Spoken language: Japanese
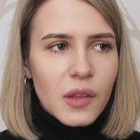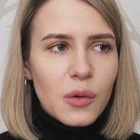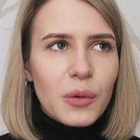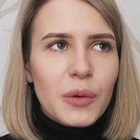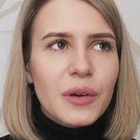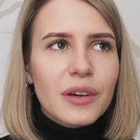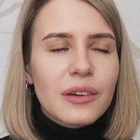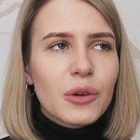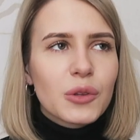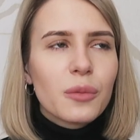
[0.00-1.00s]
こう
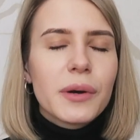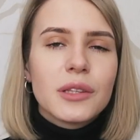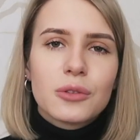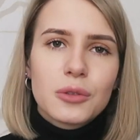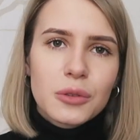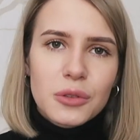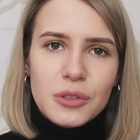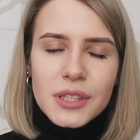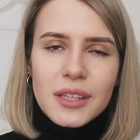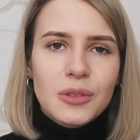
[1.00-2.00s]
言葉のちょっ
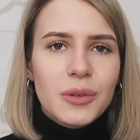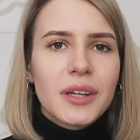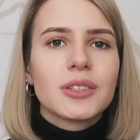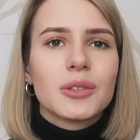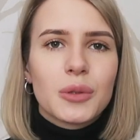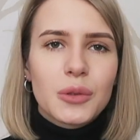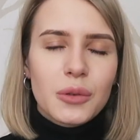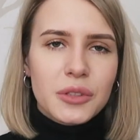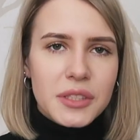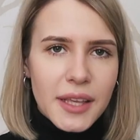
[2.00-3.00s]
としたニュアンスを
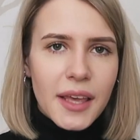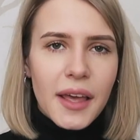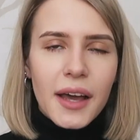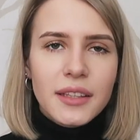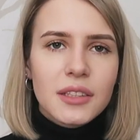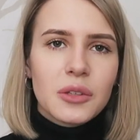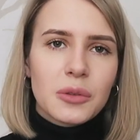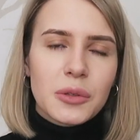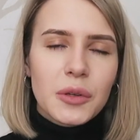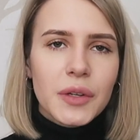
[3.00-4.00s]
通して相手と
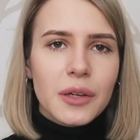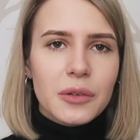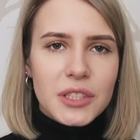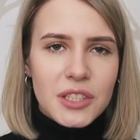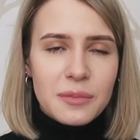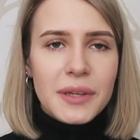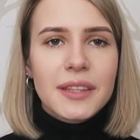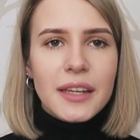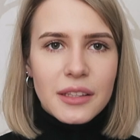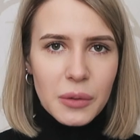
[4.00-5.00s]
の距離を縮め
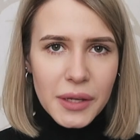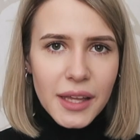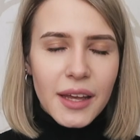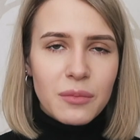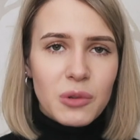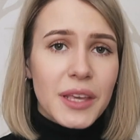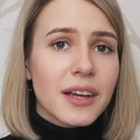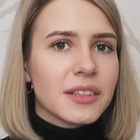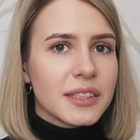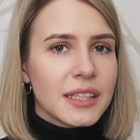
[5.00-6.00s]
たりとかもう
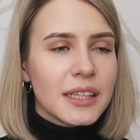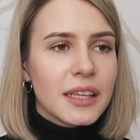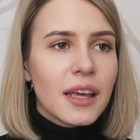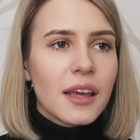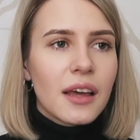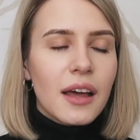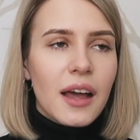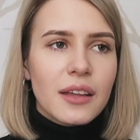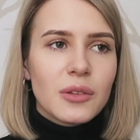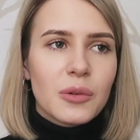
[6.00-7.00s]
逆に
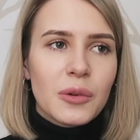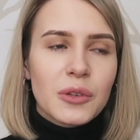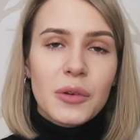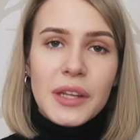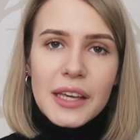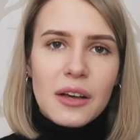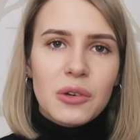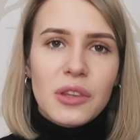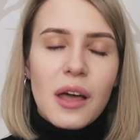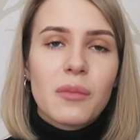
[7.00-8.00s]
あの距離
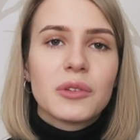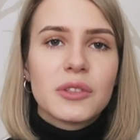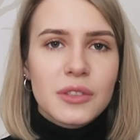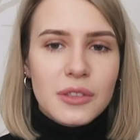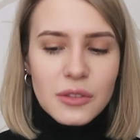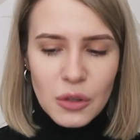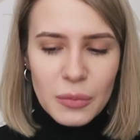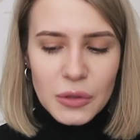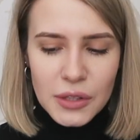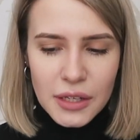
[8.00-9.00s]
感を保つ
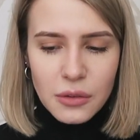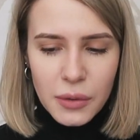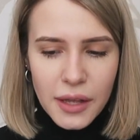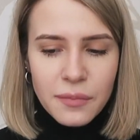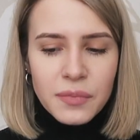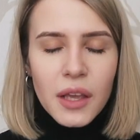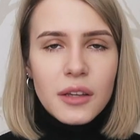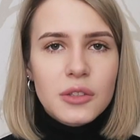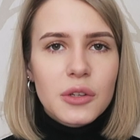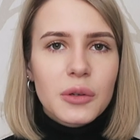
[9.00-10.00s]
保ったりとか
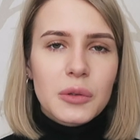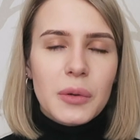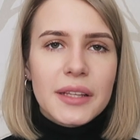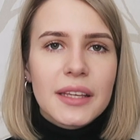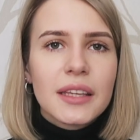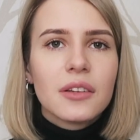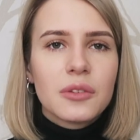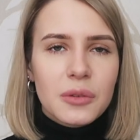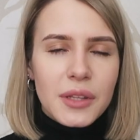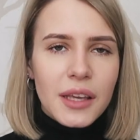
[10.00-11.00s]
することができ
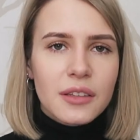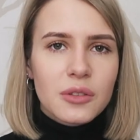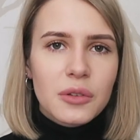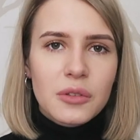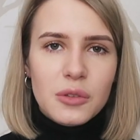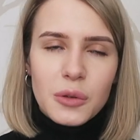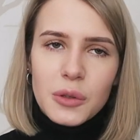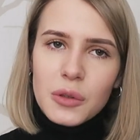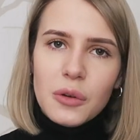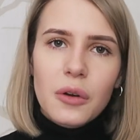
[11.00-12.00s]
るのでそそう
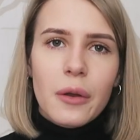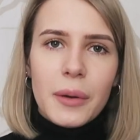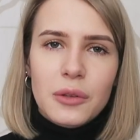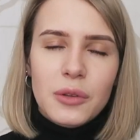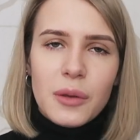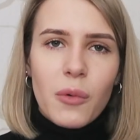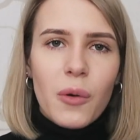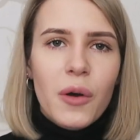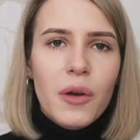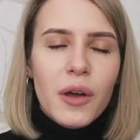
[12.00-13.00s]
いうところはとても